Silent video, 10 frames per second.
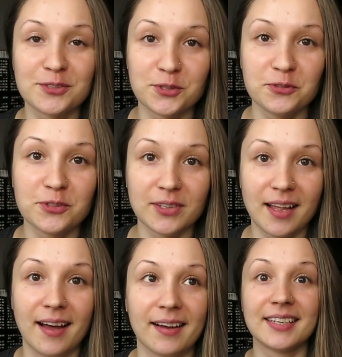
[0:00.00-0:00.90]
все
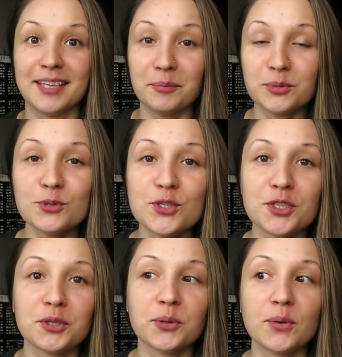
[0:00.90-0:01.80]
вела? К тому,
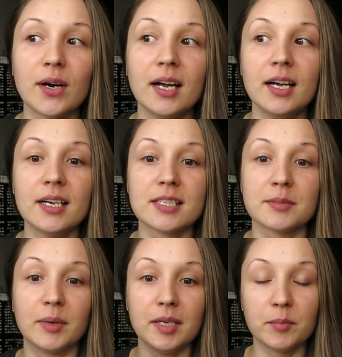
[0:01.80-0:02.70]
что
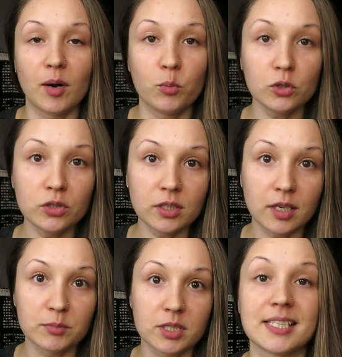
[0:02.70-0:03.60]
с моим
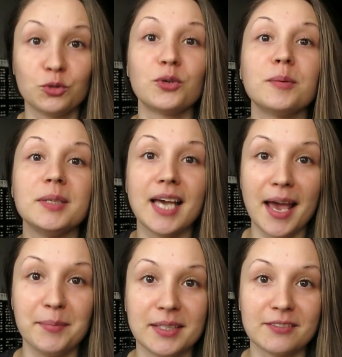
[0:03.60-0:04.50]
работником, с которым
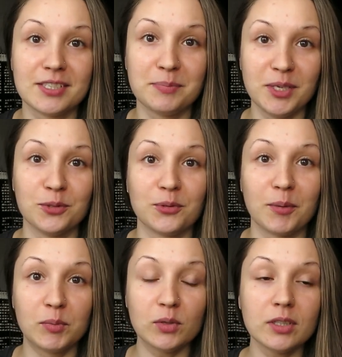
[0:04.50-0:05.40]
я именно в смену
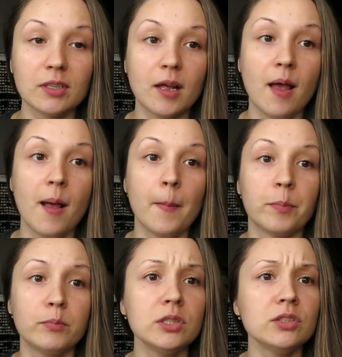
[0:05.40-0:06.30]
работала,
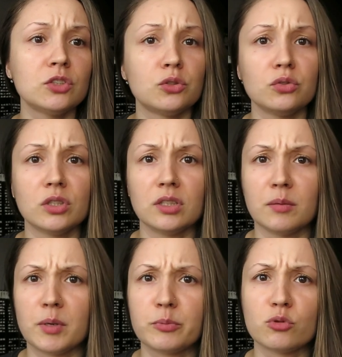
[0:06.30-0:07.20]
мы что-то
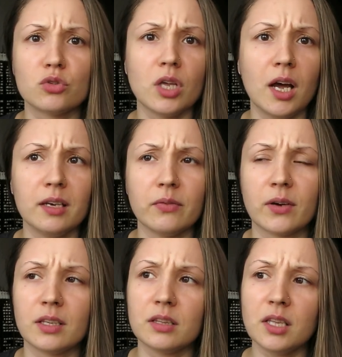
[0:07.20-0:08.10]
там обсуждали в
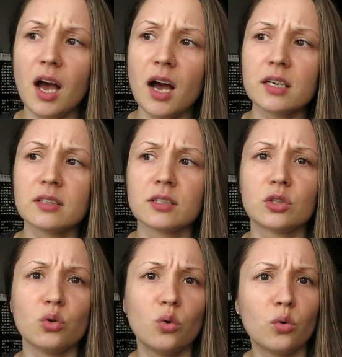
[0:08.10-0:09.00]
контакт,
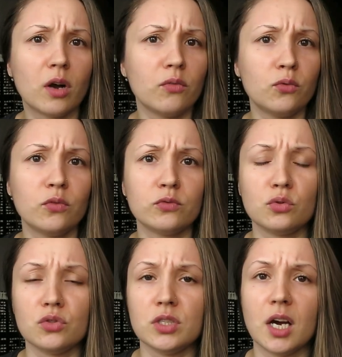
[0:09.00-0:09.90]
кто у кого в
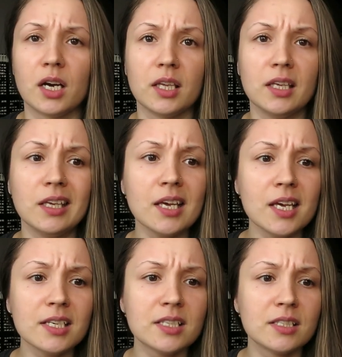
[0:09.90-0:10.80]
друзьях
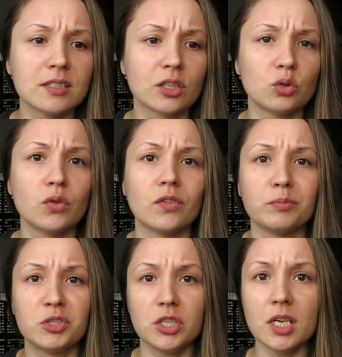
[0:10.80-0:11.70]
есть, кто
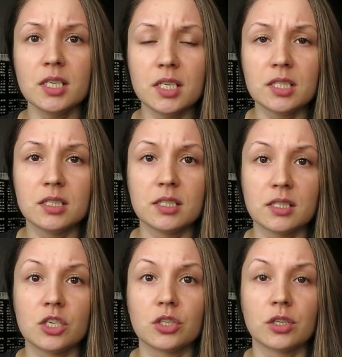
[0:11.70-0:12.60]
вообще есть из
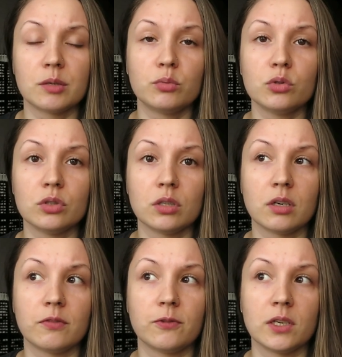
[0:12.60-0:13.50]
наших
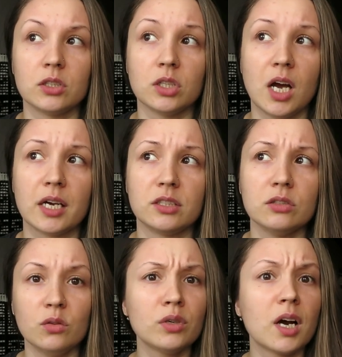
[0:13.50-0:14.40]
работников
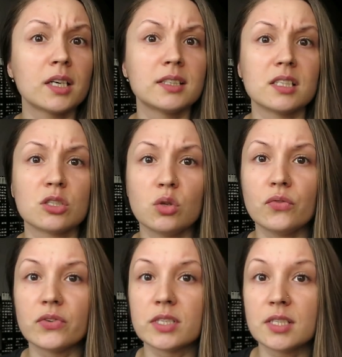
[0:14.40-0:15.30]
ВКонтакте. Ну и как-то
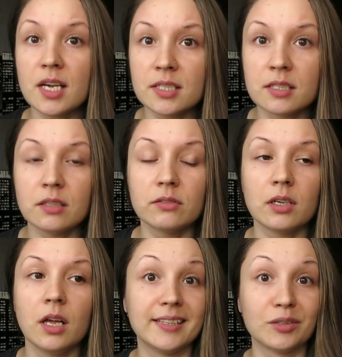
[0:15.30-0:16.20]
слово за
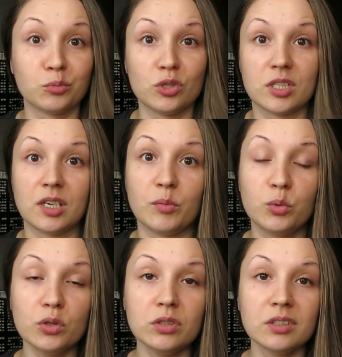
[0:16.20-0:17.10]
слово этот мой
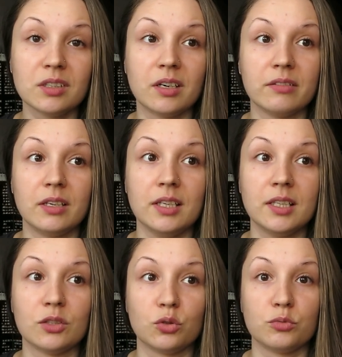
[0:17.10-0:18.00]
соработник
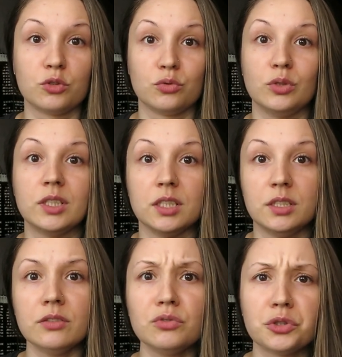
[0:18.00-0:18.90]
говорит о том, что у этой
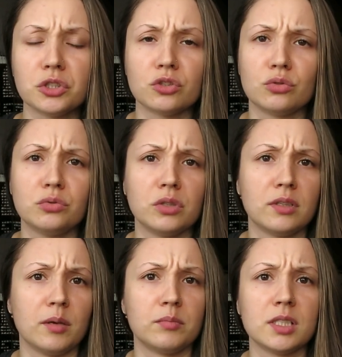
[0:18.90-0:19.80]
девушки что-то
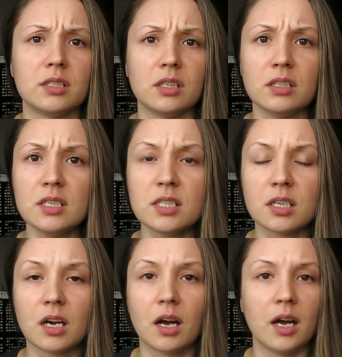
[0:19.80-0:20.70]
там на
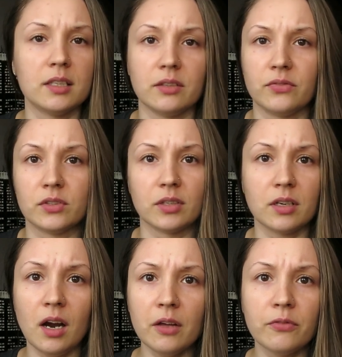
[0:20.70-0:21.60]
странице, как какая-то
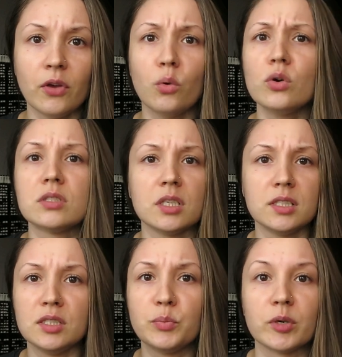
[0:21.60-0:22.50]
фотография, ой,
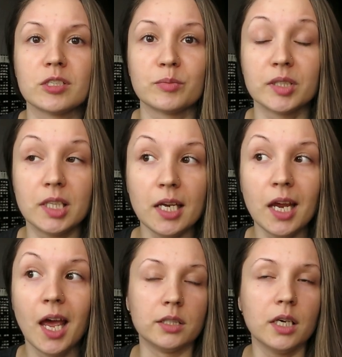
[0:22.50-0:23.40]
зайди
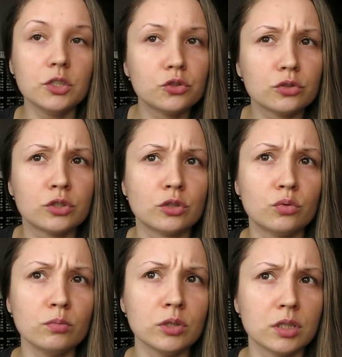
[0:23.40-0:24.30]
посмотри. А я еще
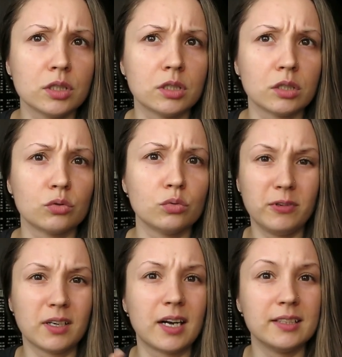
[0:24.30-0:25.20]
задумалась, так
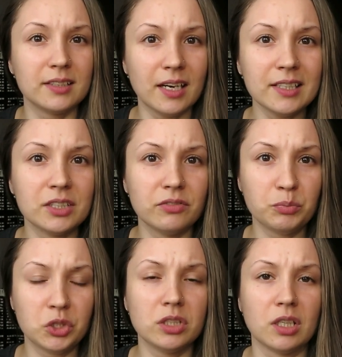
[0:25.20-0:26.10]
в ВКонтакте
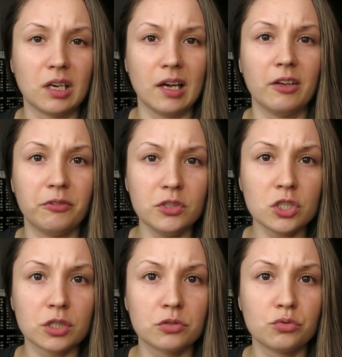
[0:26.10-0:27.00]
вообще такая
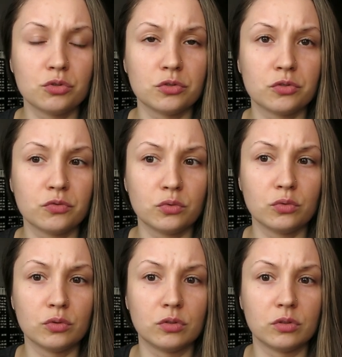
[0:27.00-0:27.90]
фишка
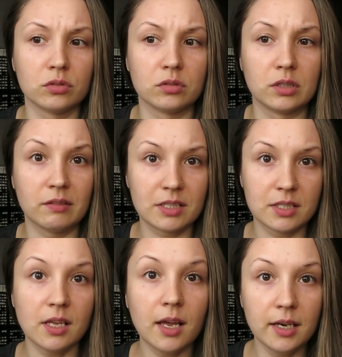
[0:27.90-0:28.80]
существует, э,
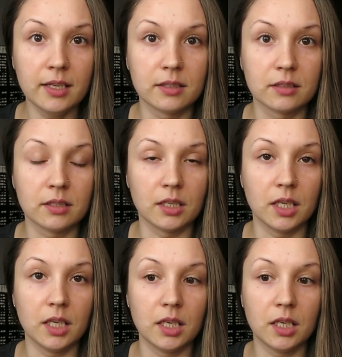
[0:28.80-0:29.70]
новостная лента,
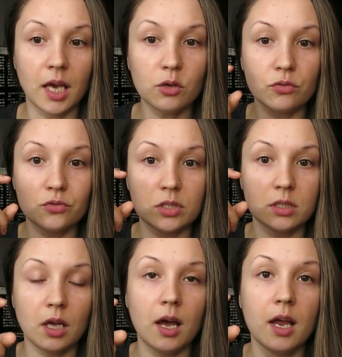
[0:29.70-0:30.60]
и я ее
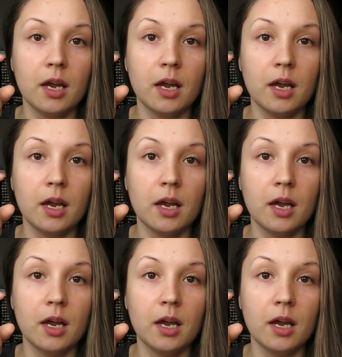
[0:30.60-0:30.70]
всегда